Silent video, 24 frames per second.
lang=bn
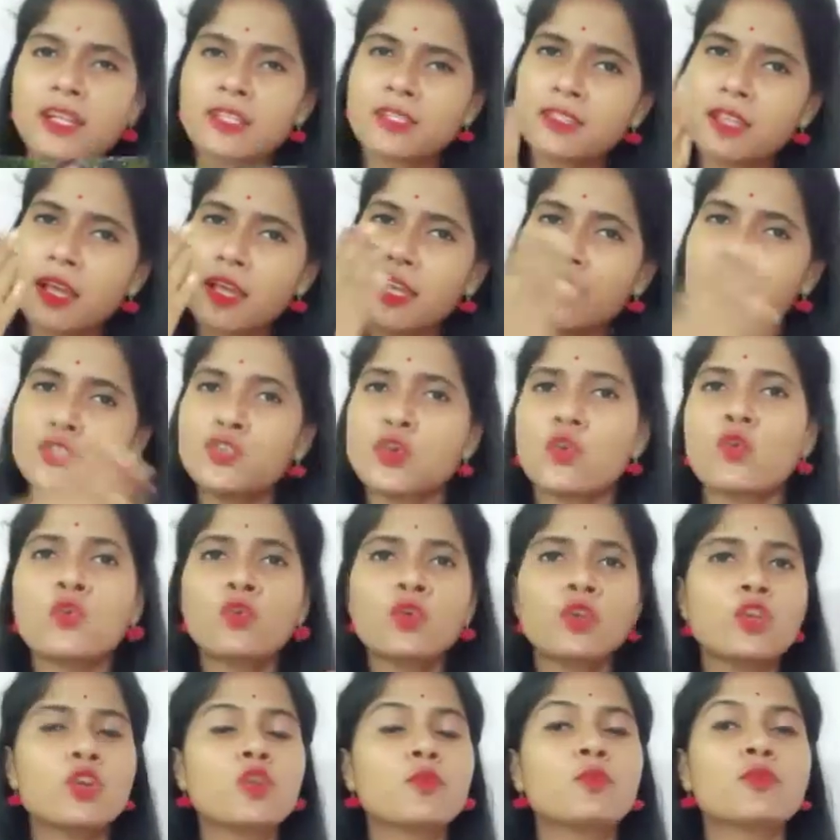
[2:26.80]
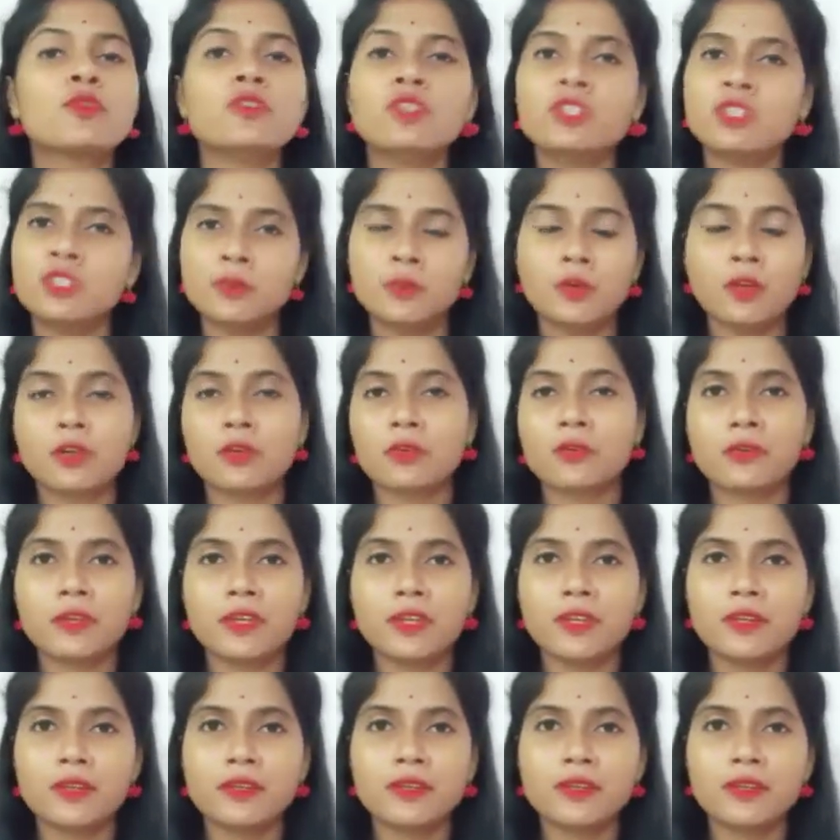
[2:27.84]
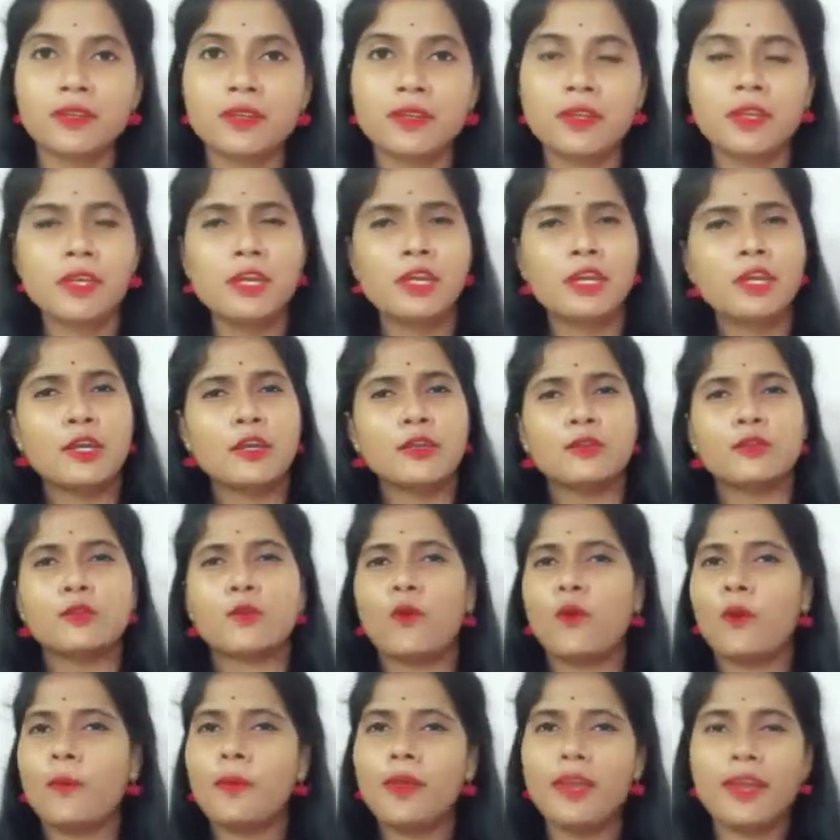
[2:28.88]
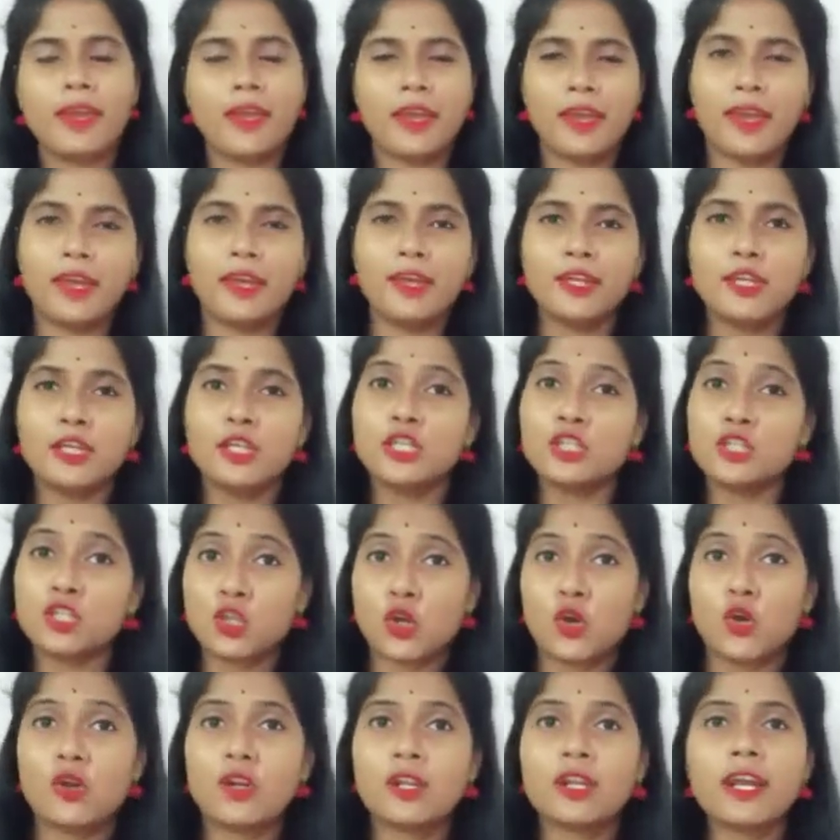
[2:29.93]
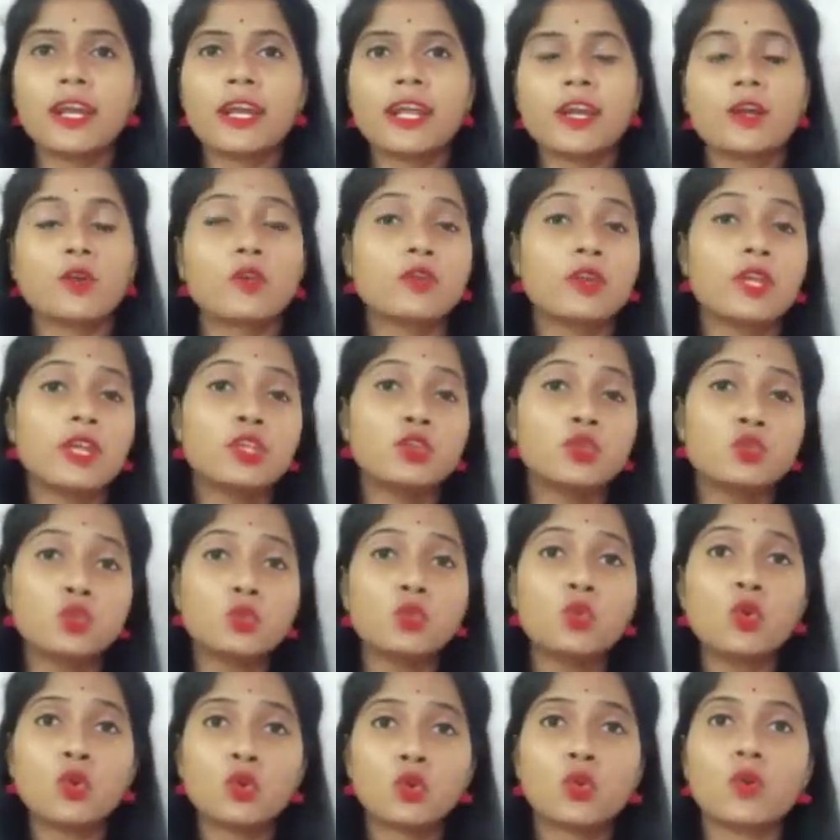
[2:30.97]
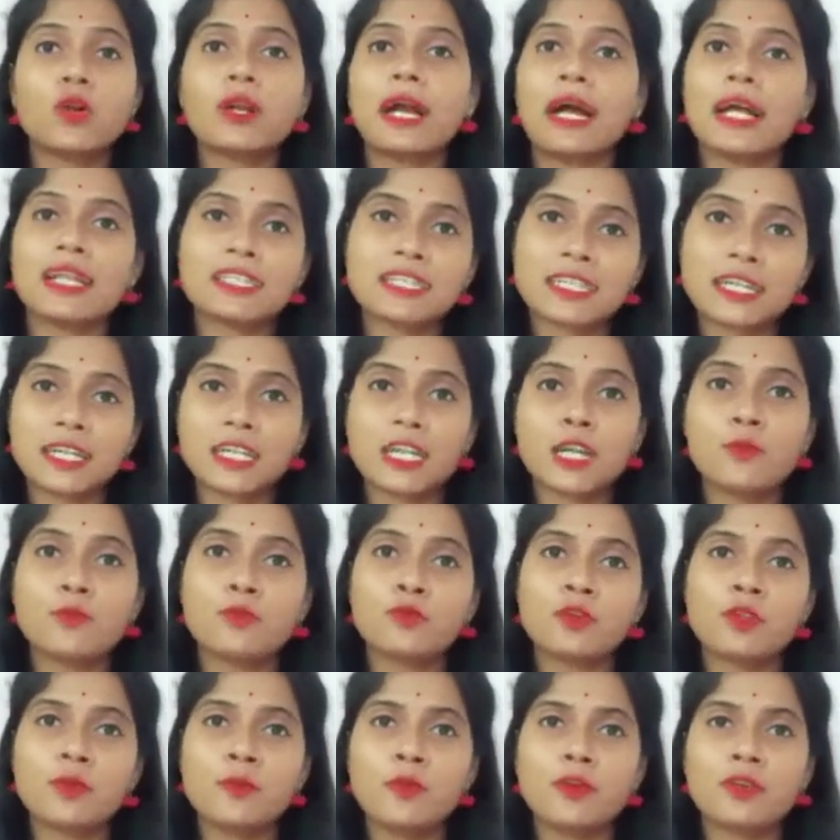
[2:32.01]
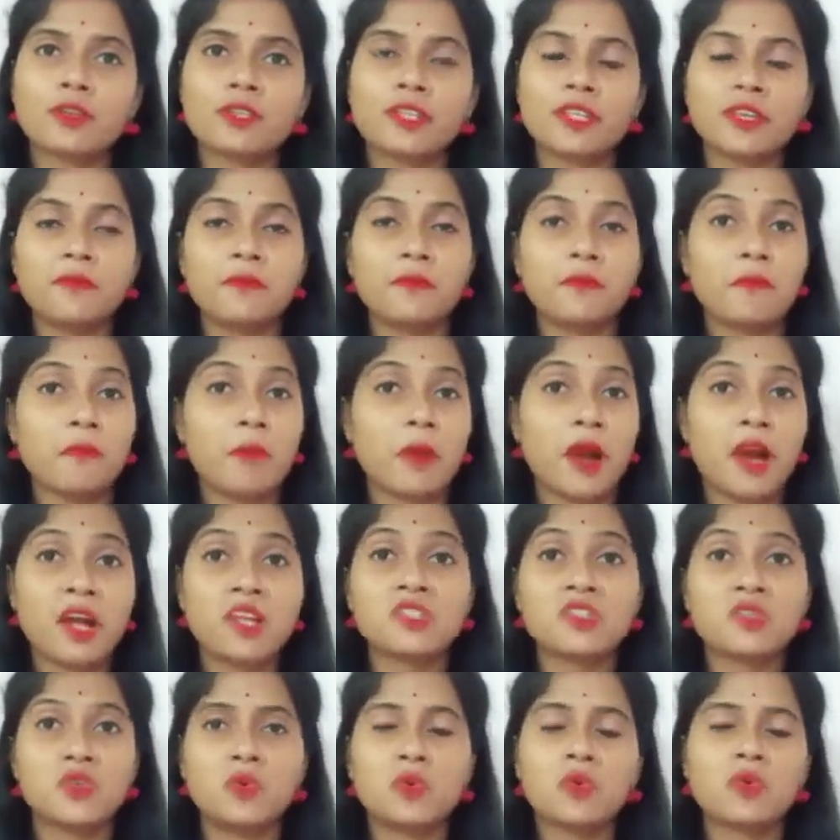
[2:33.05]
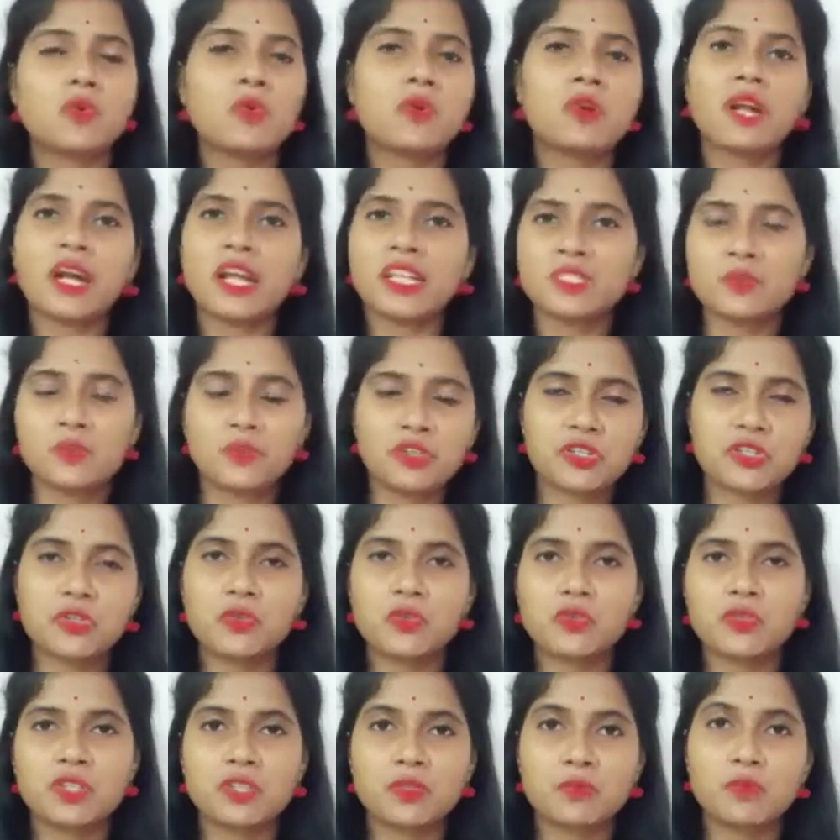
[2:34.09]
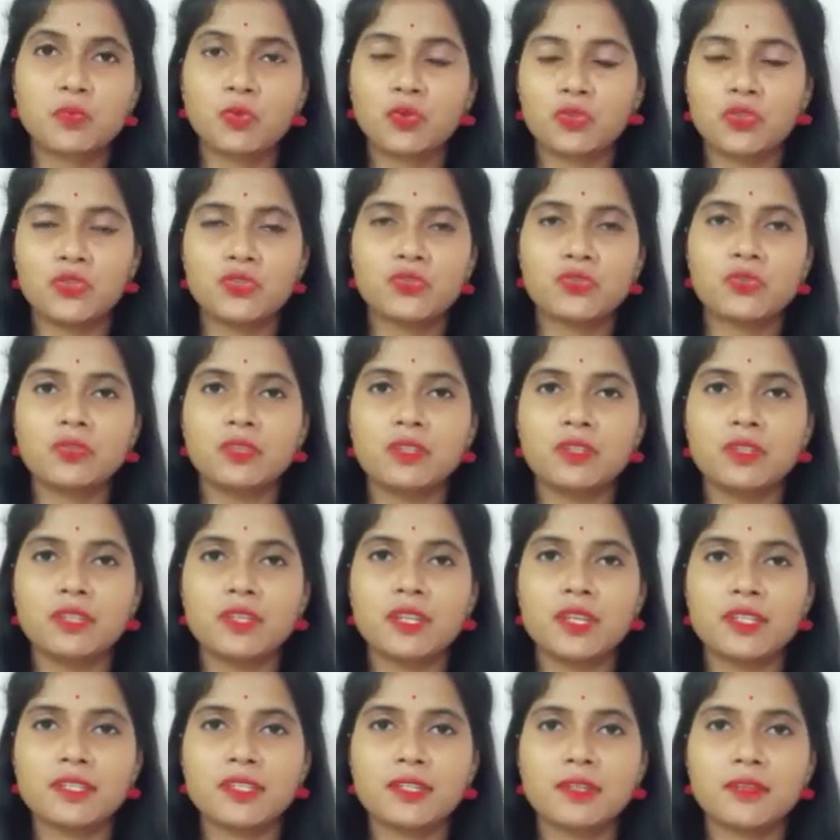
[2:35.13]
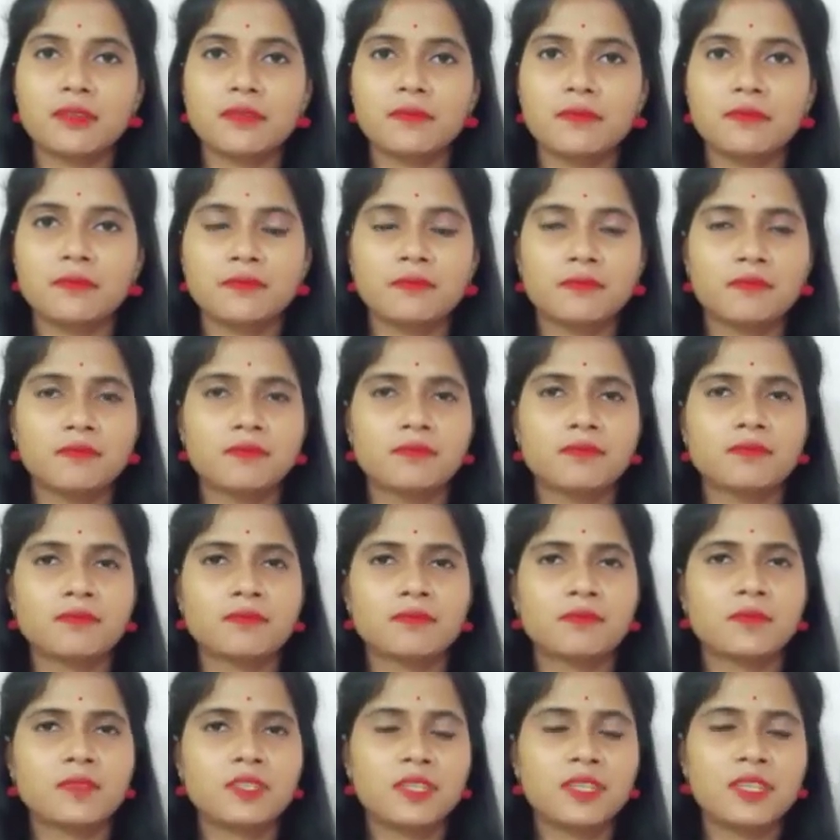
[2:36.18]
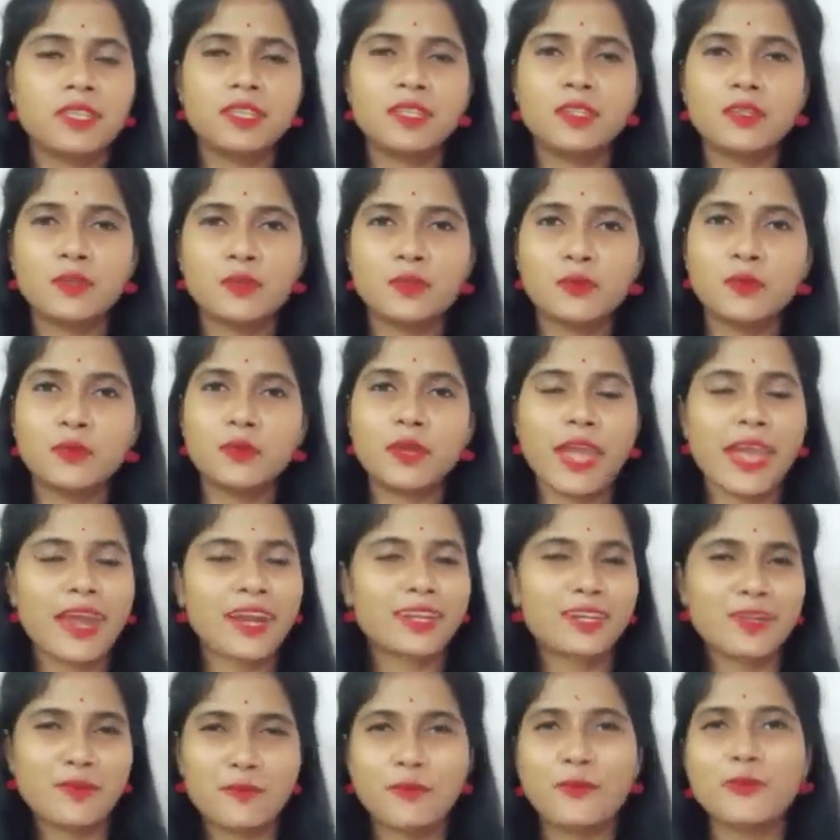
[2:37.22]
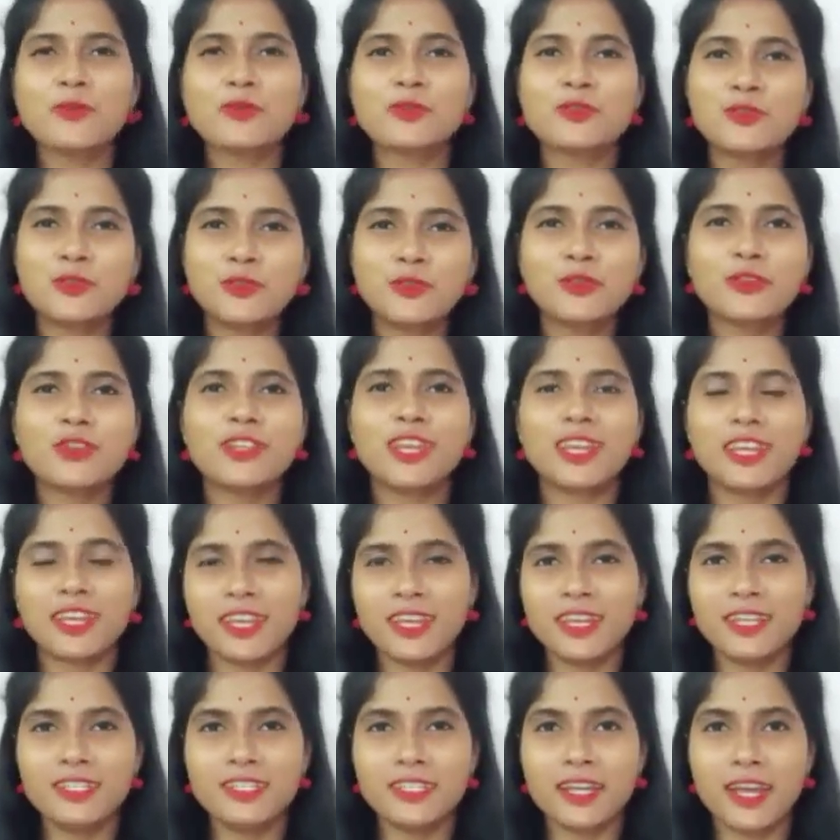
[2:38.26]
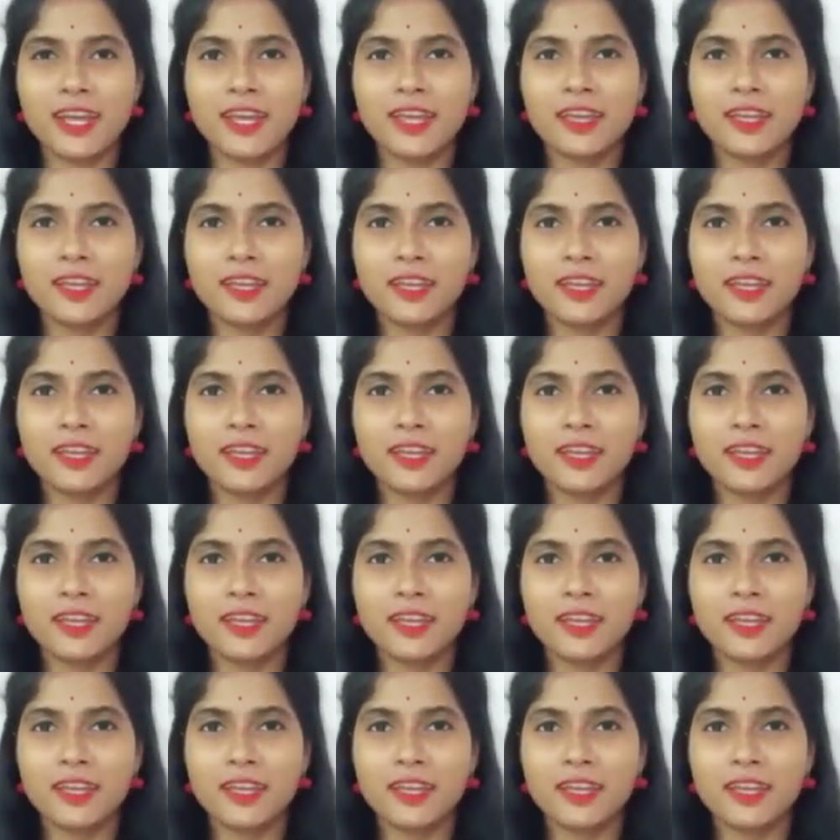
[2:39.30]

রাস্তা এই জঙ্গলের উপর নির্ভর করে তবে হ্যাঁ সরকার এখন এই দু লক্ষ গাছ কাটার পরিবর্তে পাঁচ লক্ষ গাছ বসানোর প্রতিশ্রুতি দিয়েছেন কিন্তু একটা প্রশ্ন তো থেকেই যায়